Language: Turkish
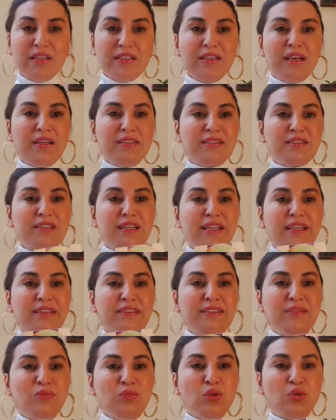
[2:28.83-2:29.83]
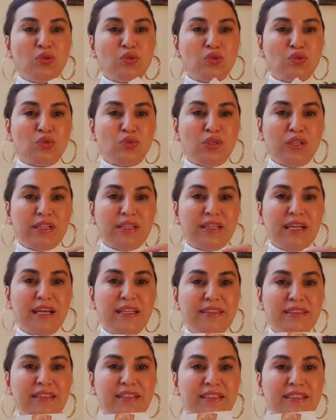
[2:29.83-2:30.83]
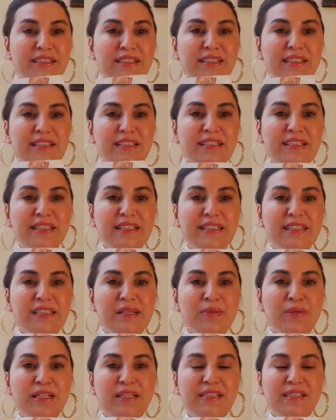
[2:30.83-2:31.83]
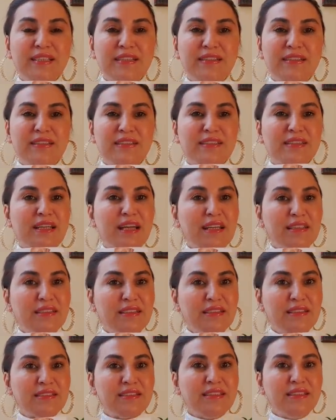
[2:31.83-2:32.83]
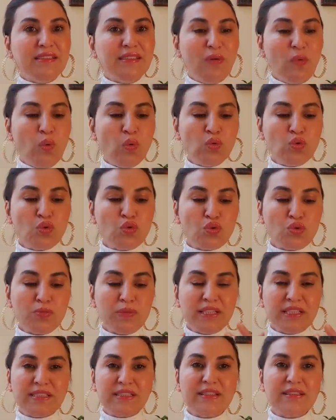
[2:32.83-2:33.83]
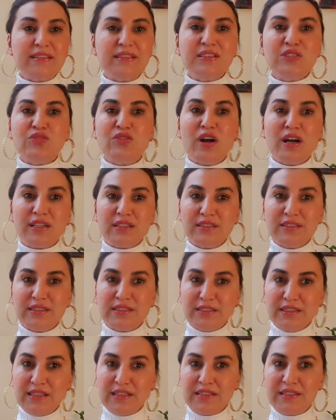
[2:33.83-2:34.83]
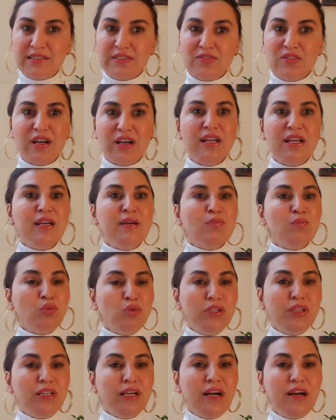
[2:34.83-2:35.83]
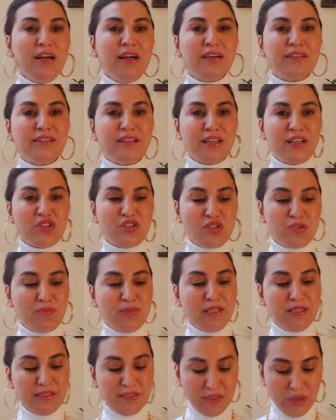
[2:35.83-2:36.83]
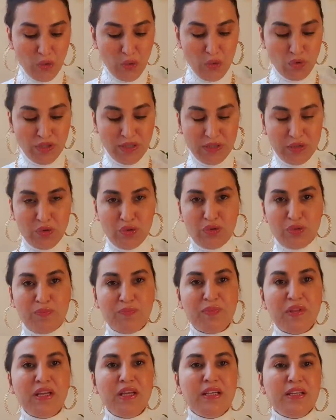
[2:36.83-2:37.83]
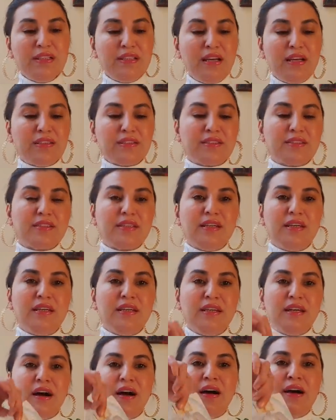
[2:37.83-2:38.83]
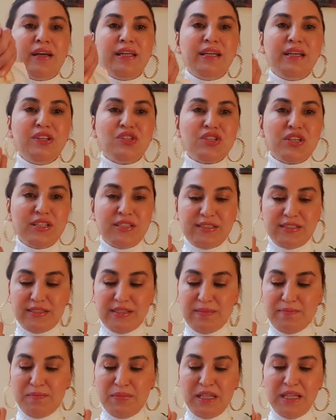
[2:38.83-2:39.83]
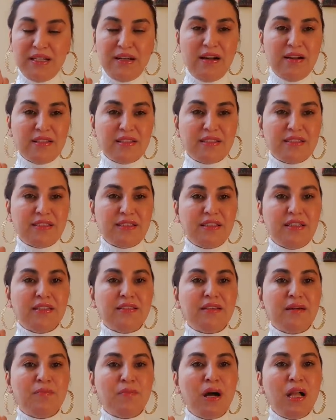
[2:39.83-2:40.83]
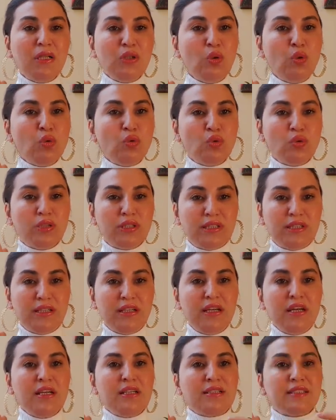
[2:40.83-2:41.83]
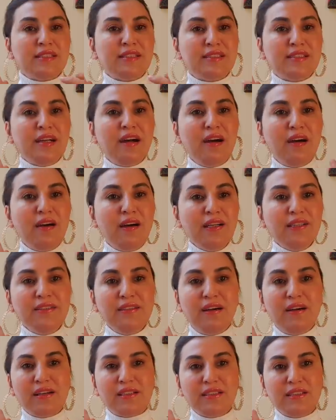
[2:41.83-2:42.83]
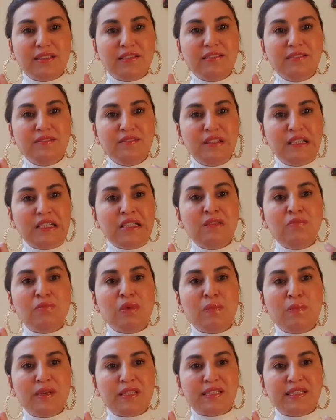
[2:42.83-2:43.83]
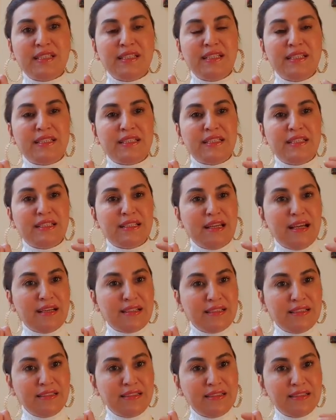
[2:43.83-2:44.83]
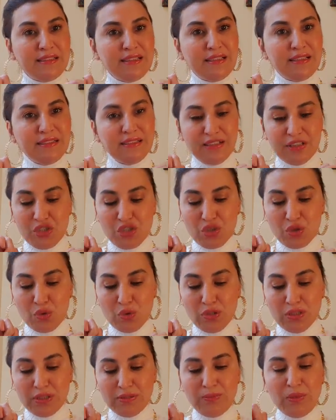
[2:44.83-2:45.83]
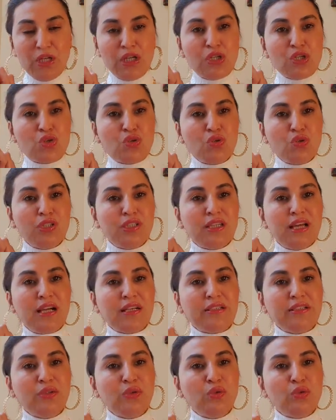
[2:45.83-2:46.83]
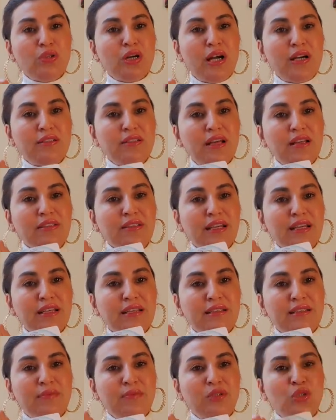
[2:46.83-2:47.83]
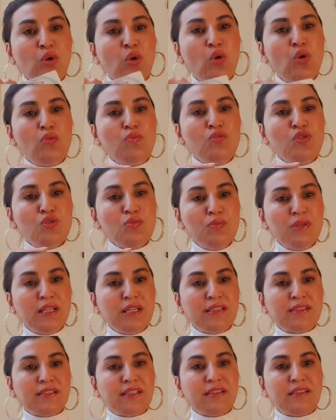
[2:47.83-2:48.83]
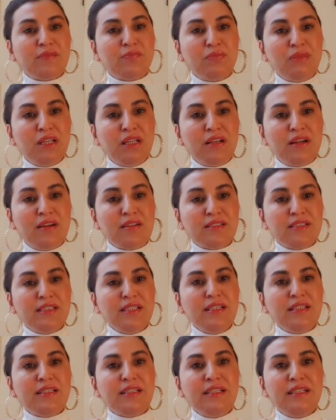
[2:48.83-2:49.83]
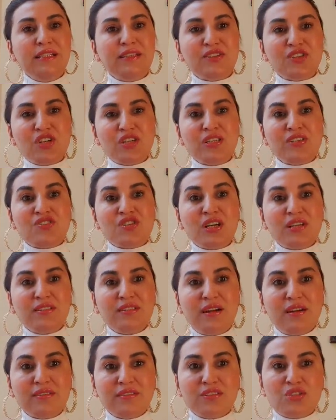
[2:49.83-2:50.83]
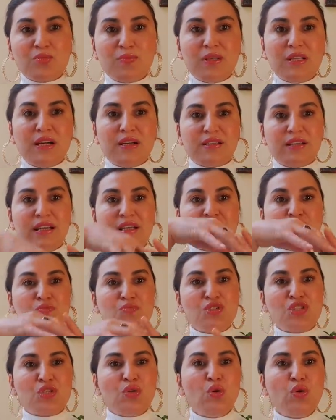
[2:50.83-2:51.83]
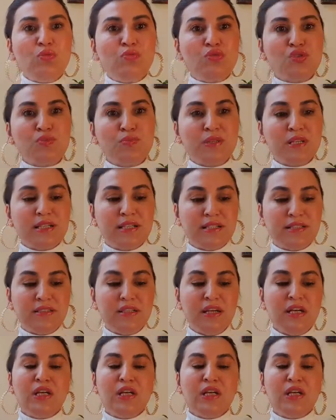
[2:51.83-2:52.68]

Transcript: Yalnız eğitim konusunda kendinizle ilgili yenilemek istediğiniz, kendinizin oluşturmak istediğiniz farklılıklarınız var. Bunları hayata geçirmenizi öneriyorum. Yalnız e, aile içerisinde miras, ya da mal konuları size ait hakların verilmemesiyle ilgili gerginliklere de açık olalım. Çünkü der ki yukarıdan gelene ölmüş bir insanın mirası ile ilgili yaşanacak tartışmalar, geçmişte ölmüş birinin